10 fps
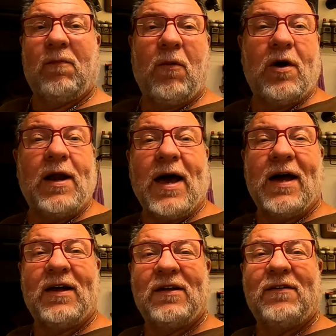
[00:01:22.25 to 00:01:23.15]
Bon
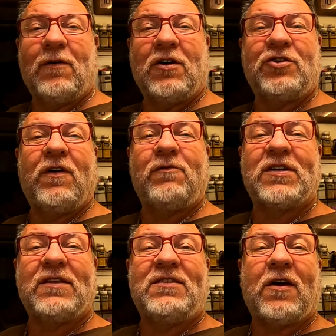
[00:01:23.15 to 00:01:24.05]
là, Bon, je vais
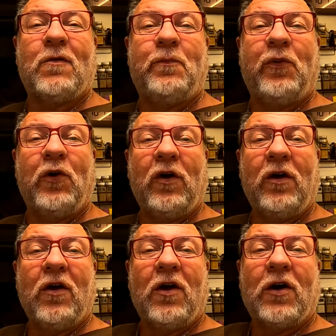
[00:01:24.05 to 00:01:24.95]
vous en dire un peu.
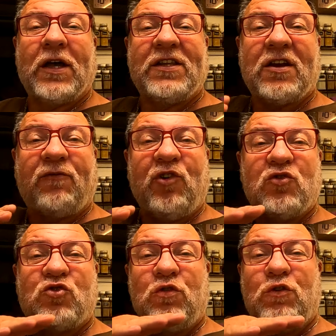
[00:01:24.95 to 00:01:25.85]
On a déjà fait
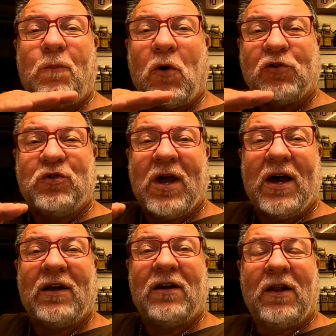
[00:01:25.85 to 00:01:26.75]
le sud du
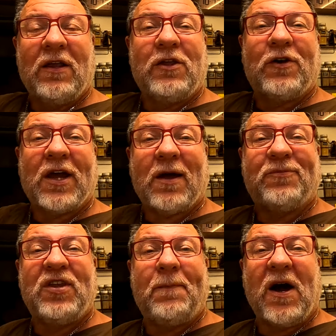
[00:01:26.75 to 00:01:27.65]
Portugal. Et on a
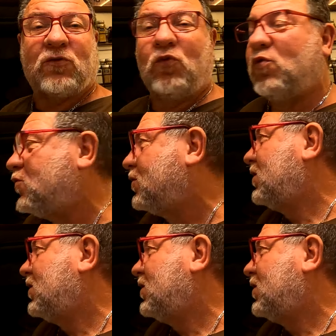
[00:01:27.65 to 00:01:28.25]
capté partout.